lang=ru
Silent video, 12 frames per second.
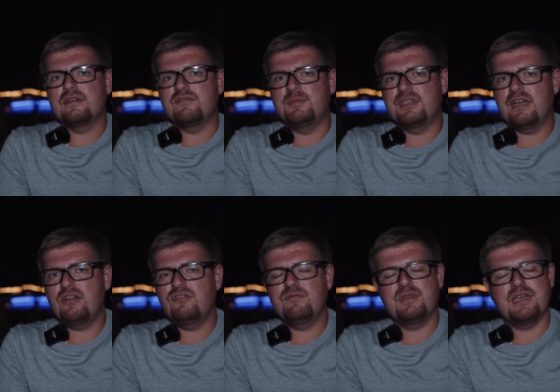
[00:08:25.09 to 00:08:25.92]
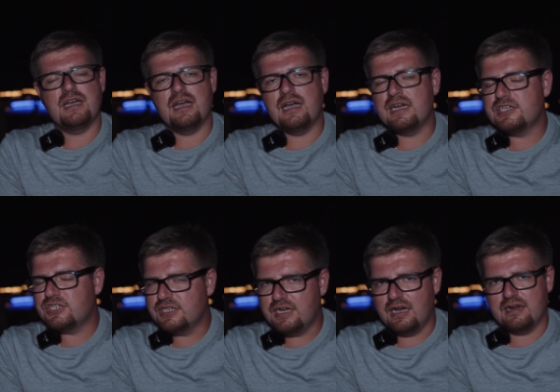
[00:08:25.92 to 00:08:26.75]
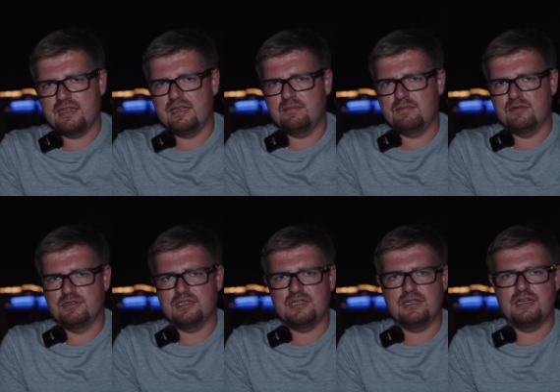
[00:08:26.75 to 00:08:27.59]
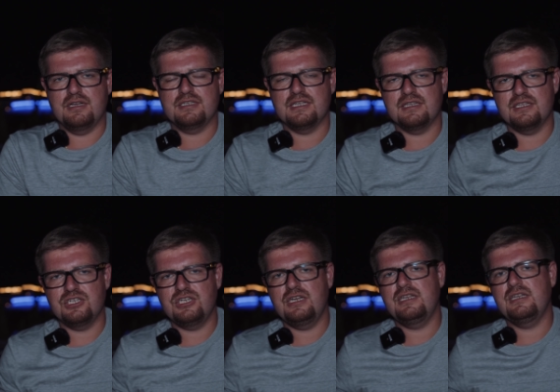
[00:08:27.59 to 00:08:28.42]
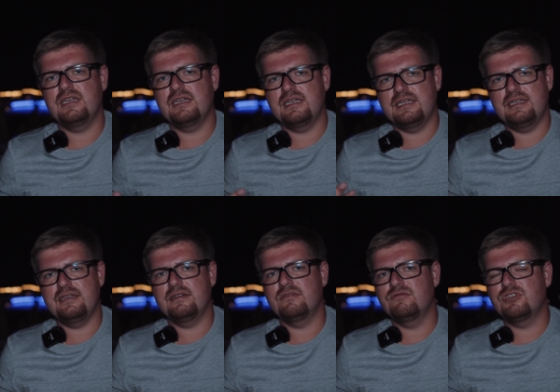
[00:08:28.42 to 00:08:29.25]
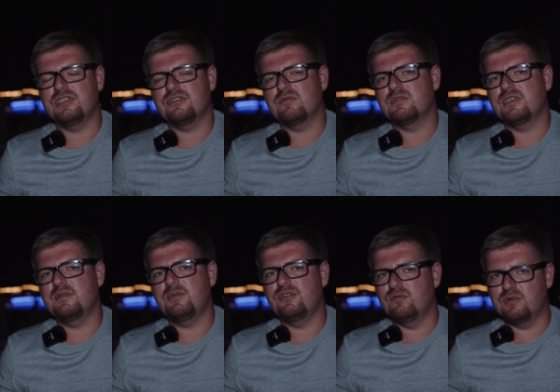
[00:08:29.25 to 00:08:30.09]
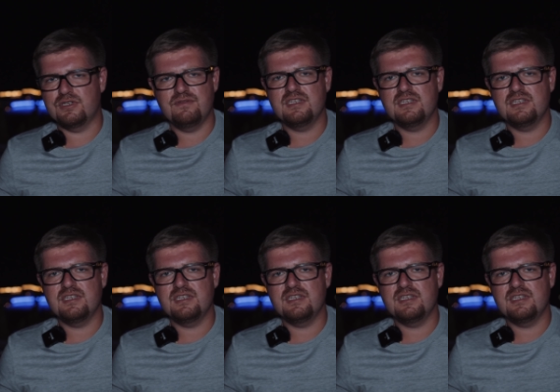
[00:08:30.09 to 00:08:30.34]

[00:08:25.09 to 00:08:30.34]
В Биталиуме шикарное просто соотношение и лучше, собственно, не придумаешь.